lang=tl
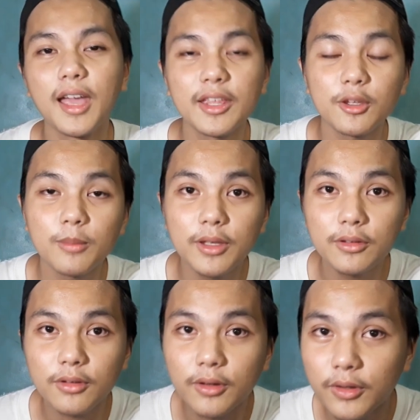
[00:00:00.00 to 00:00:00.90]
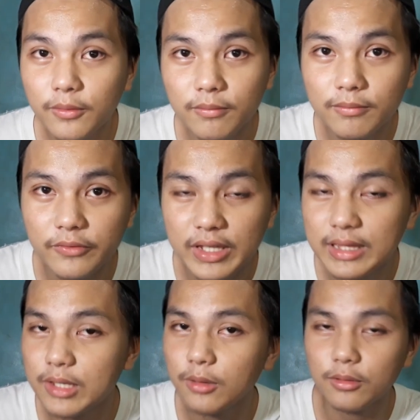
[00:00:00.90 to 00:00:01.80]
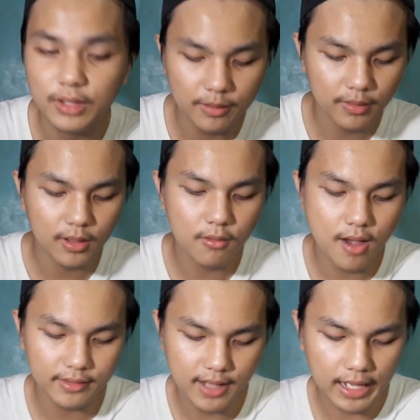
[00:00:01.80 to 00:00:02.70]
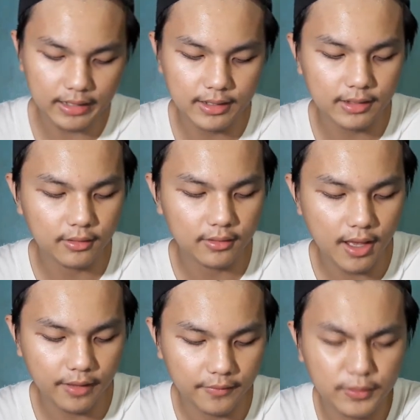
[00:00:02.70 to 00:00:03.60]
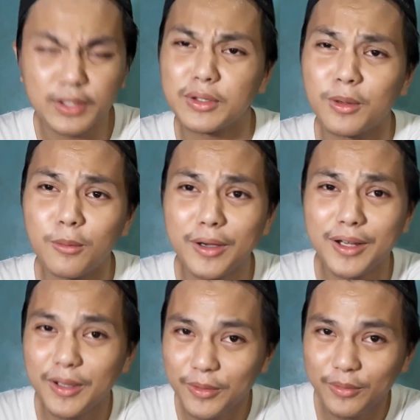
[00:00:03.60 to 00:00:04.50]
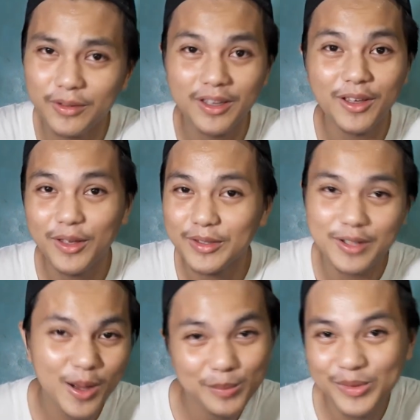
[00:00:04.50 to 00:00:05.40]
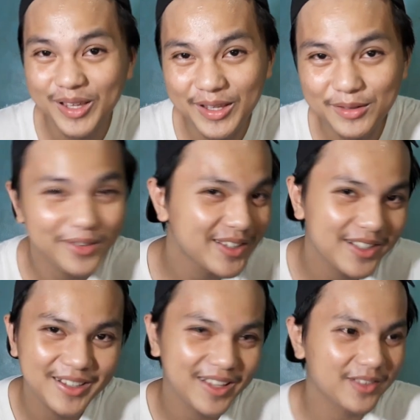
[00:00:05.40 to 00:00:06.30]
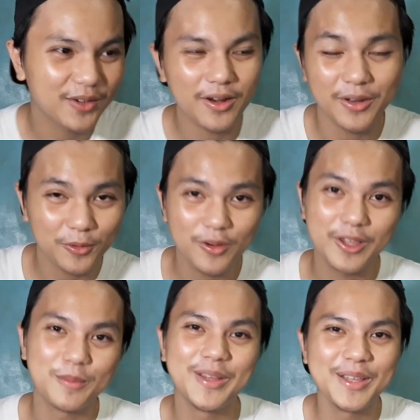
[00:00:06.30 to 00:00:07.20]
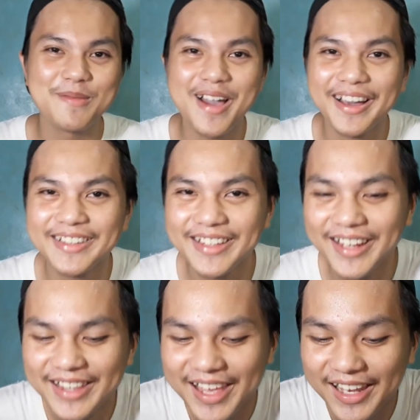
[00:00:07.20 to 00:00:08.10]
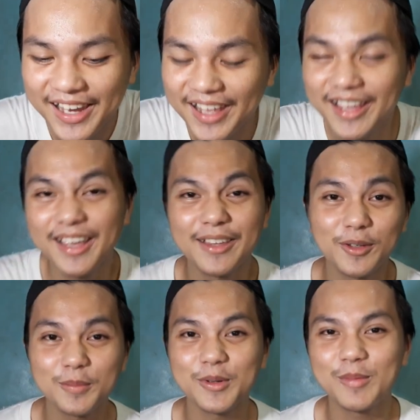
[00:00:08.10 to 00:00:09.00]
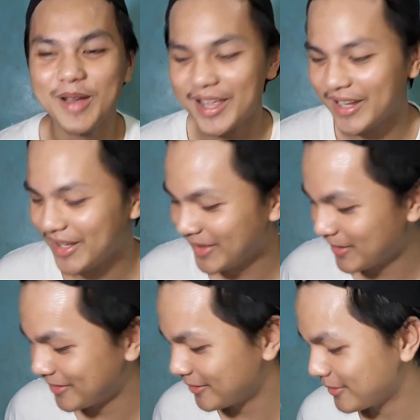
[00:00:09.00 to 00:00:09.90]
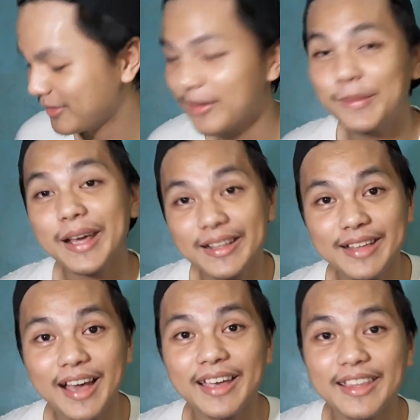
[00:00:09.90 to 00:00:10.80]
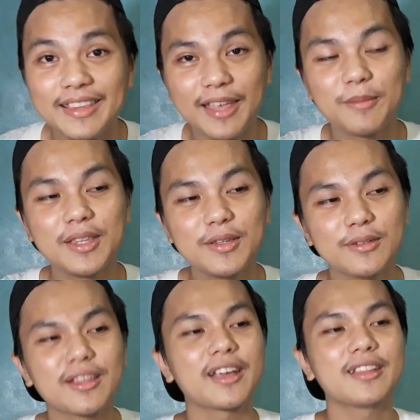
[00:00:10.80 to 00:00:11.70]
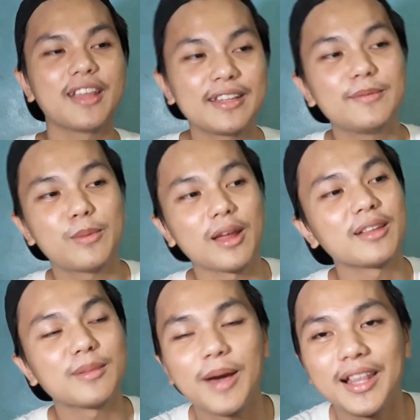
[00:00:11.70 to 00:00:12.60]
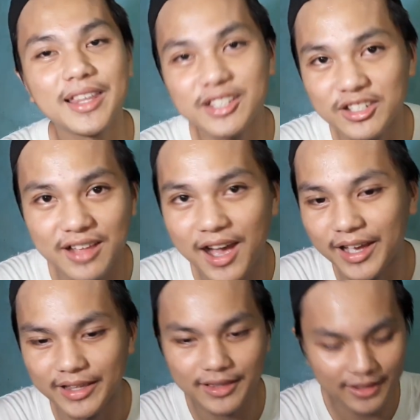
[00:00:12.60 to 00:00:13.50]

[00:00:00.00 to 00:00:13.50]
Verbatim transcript: And kung may gusto ko yung video na ipagawa sa akin dito sa iPhone na to, wag lang yung drop test, water test, or kung ano mo na makasira dahil super mahal nito. Para sa akin, I mean yung second hand price, mahal na siya sa akin.